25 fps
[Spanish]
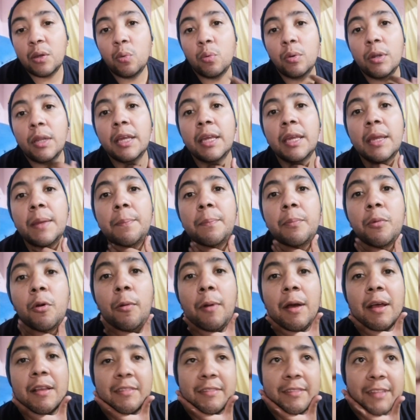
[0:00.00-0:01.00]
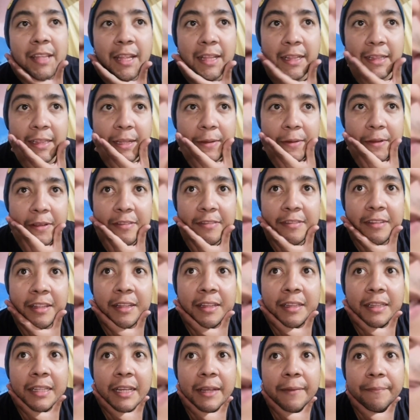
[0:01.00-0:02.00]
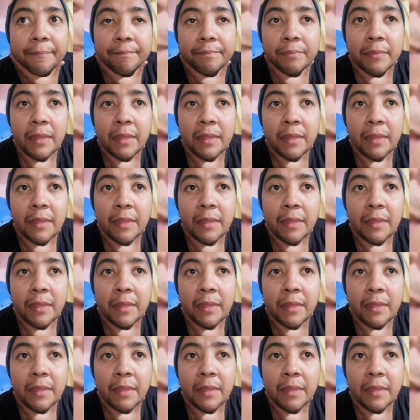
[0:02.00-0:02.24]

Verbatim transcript: un equipo bastante, bastante